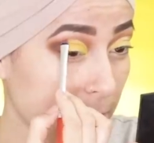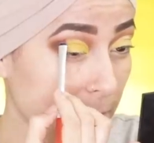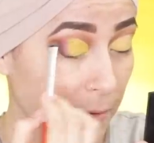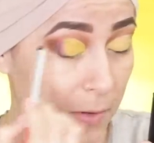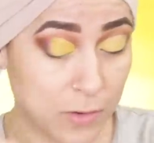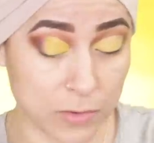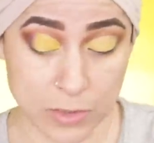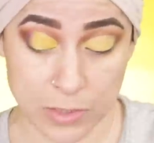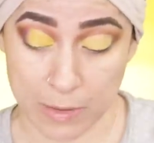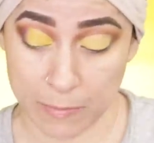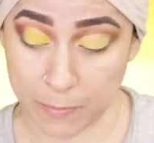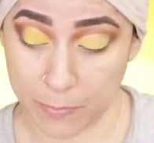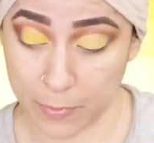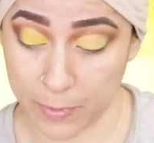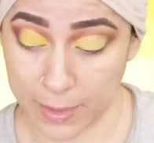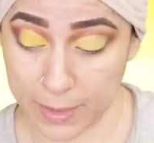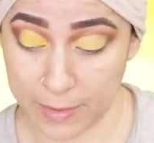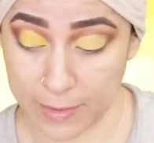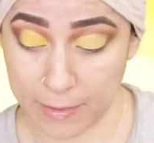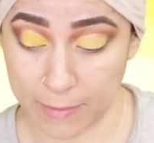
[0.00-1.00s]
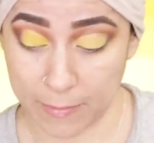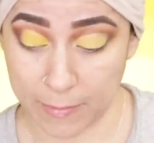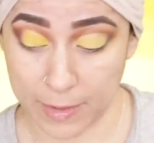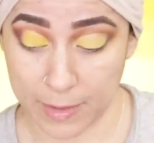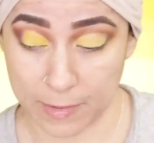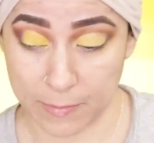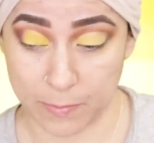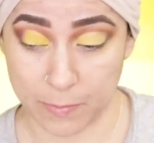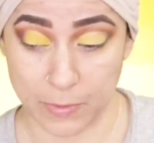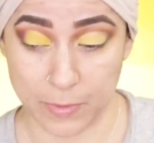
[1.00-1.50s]
la tonalidad
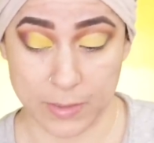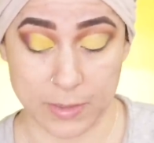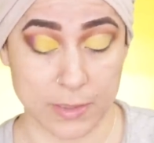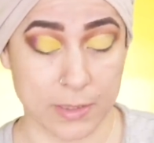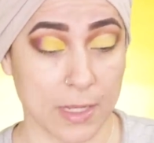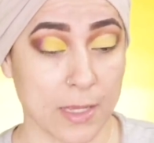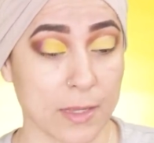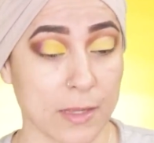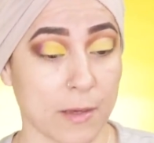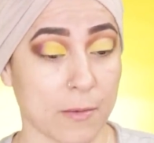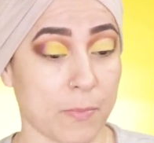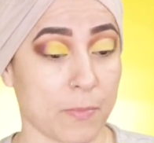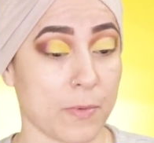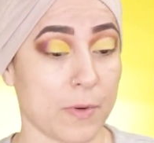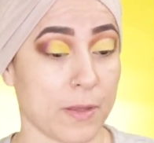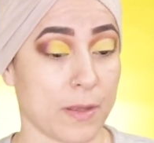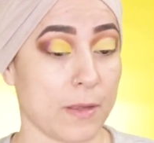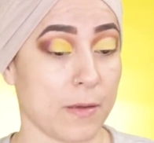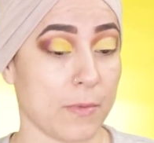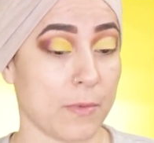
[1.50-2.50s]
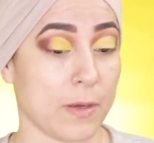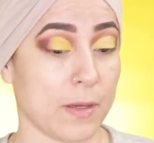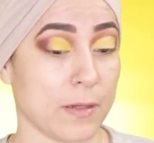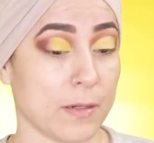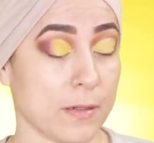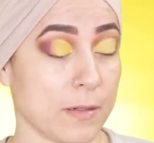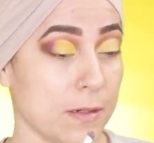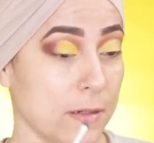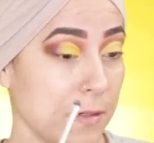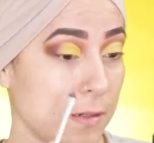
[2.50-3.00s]
marrón que pusimos
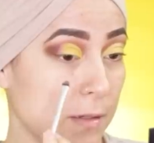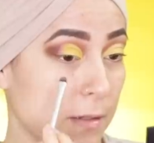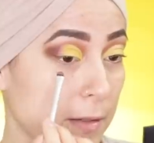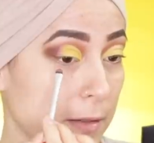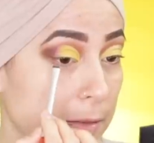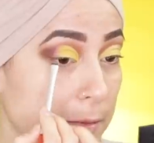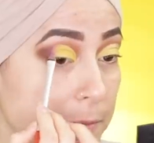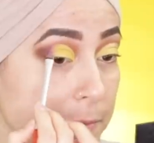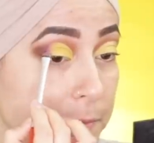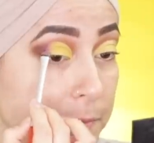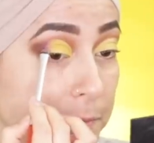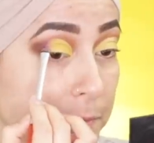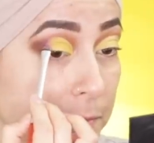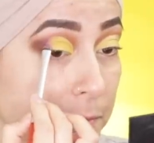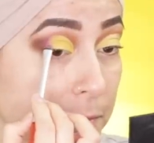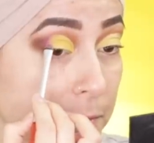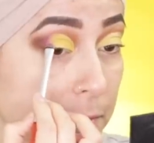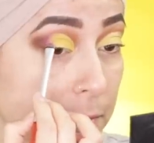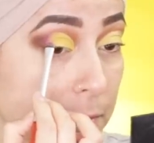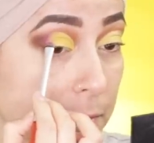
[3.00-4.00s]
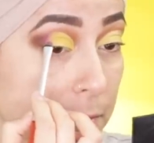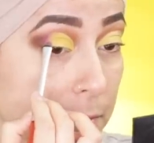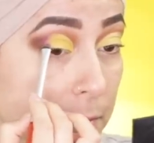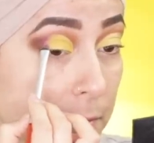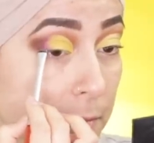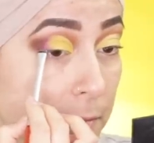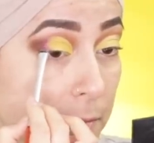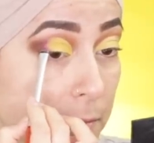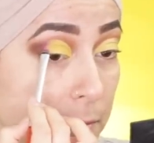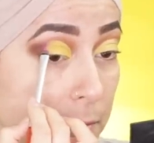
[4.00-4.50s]
anteriormente. Vamos a
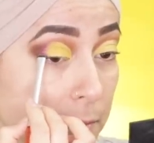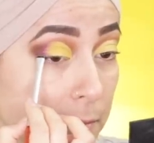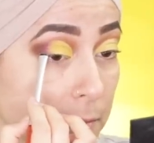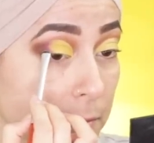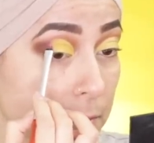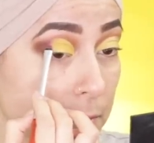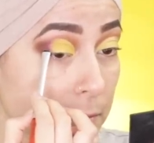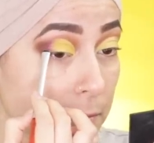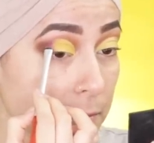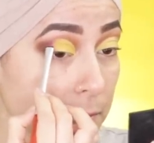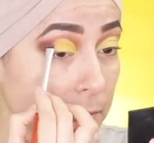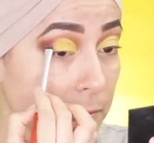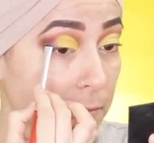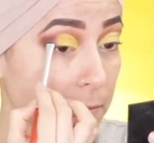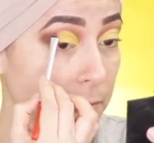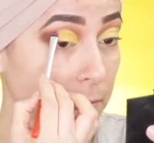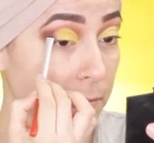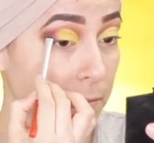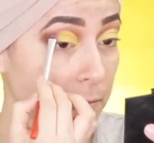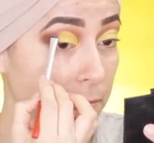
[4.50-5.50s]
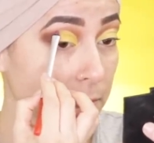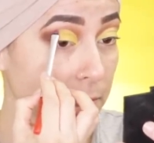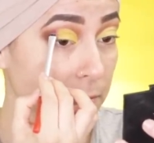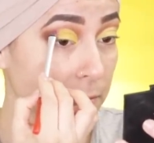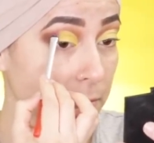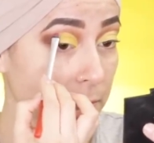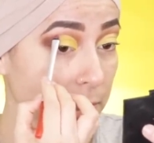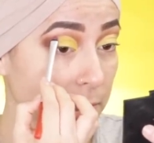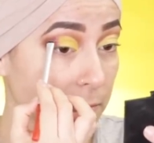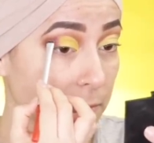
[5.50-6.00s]
aplicarlo muy
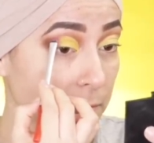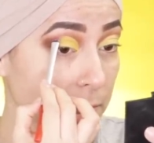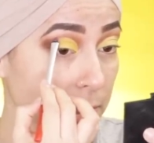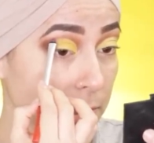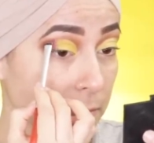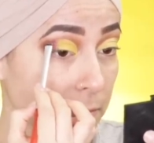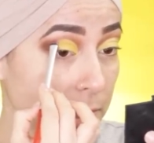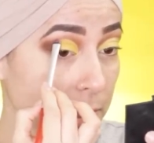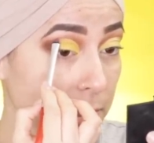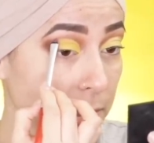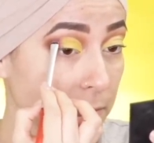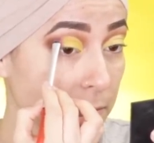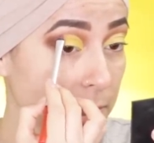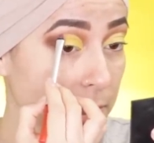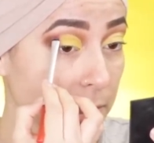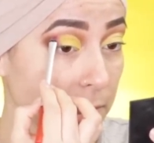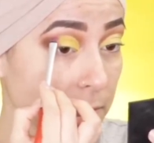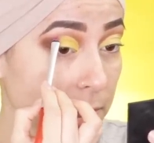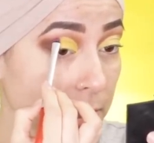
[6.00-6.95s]
despacio, mis chicas,